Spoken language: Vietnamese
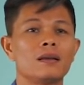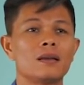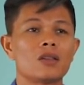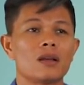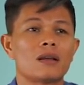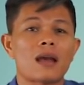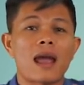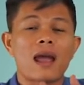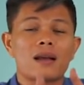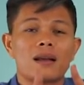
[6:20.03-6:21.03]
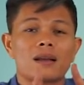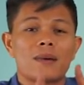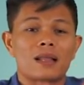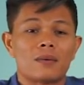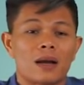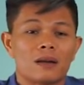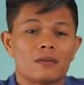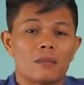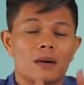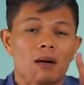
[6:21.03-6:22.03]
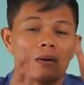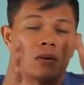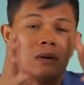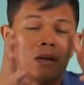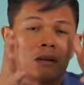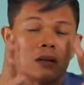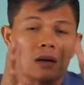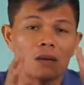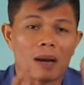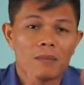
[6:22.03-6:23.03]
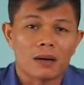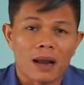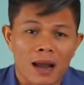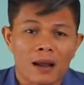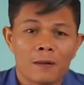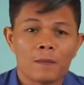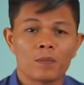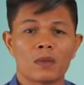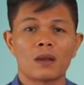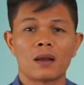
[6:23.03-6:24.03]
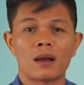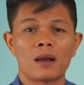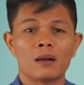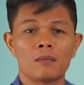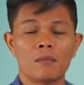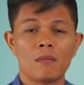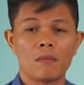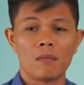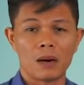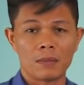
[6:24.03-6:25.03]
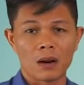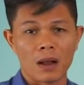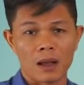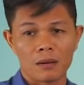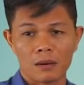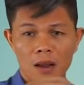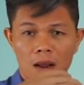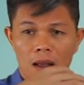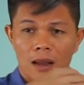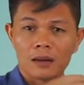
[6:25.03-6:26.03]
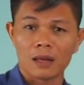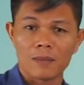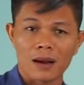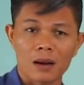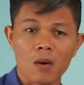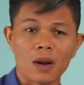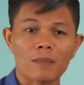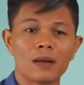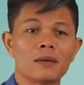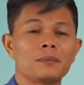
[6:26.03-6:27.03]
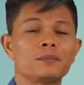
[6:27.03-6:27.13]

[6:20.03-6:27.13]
Vậy thì các bạn không ạ? Rồi bắt đầu từ đó bạn mới ra, mình mới nói là hãy đi tìm nhà cung cấp đi,